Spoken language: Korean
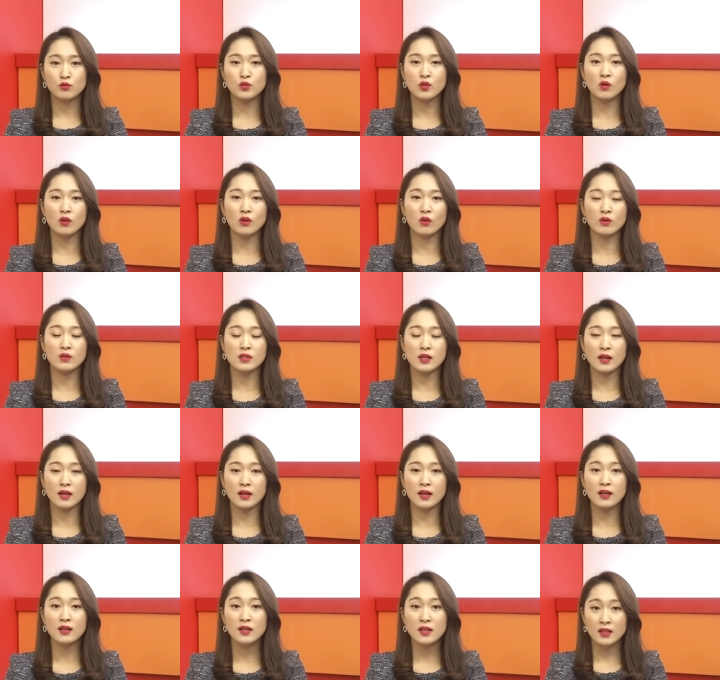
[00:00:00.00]

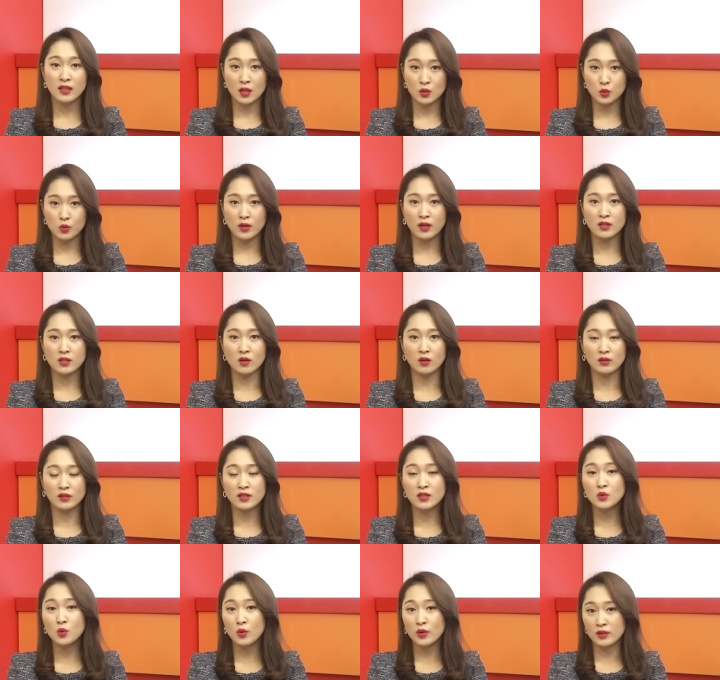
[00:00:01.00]
부적격자가 계속해서
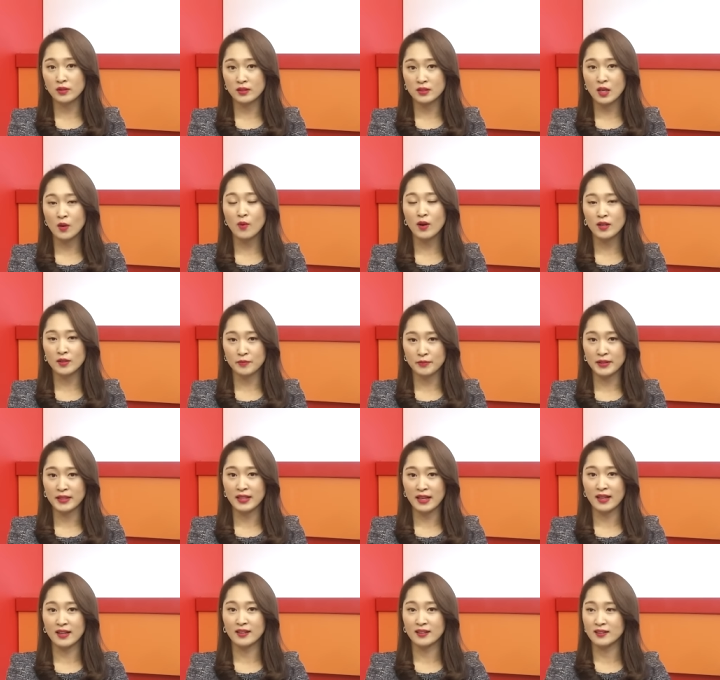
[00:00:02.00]
늘고 있는
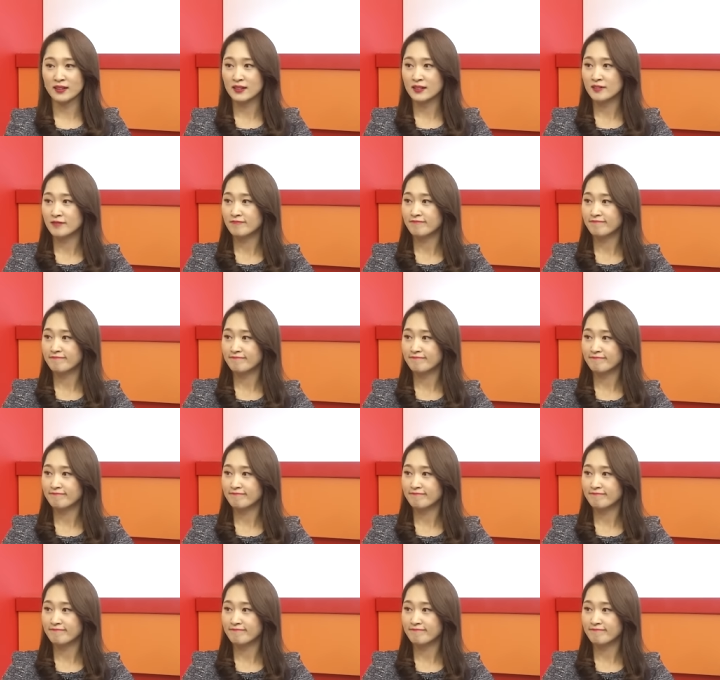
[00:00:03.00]
상황입니다. 네, 좀